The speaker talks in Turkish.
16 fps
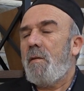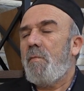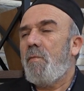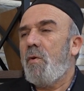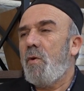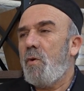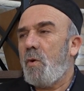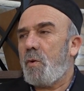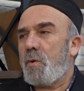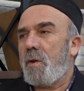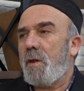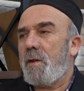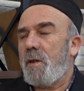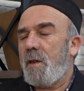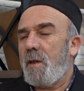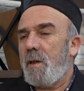Bu
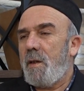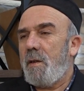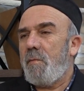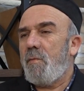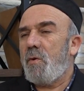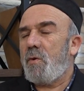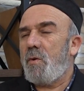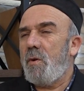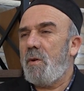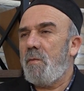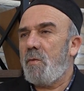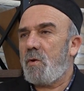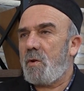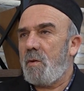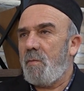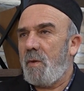noktada bütün
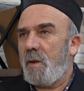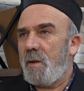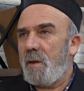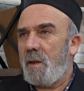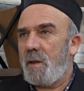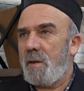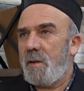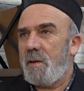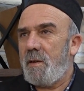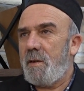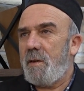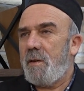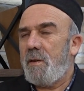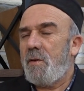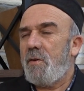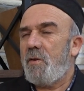Müslümanların
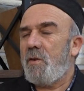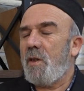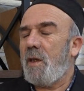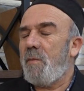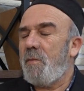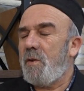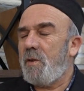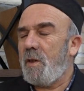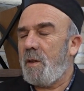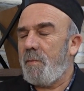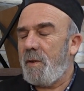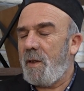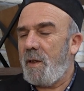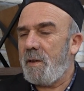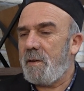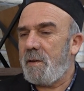cami
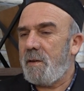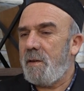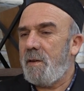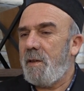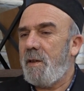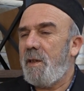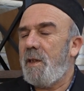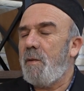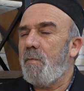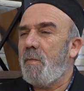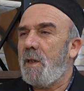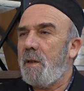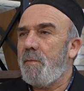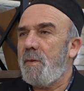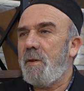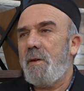cemaati,
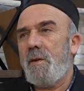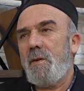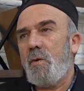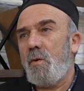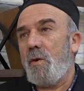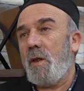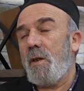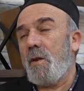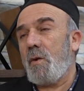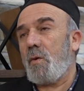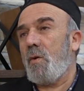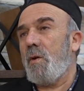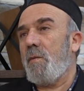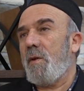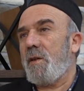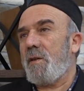imamın uyanık
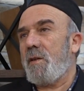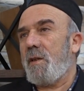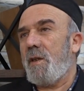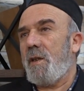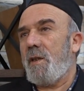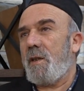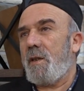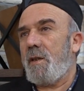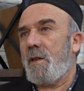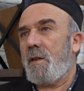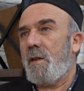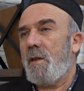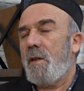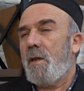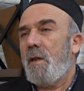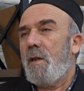olması gerekir.
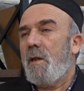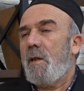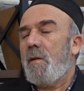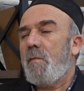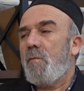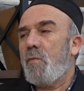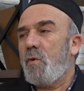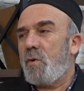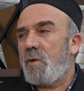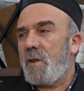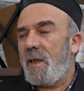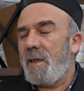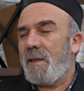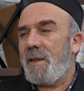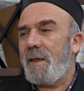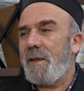Bu
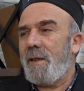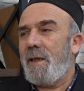saldırıya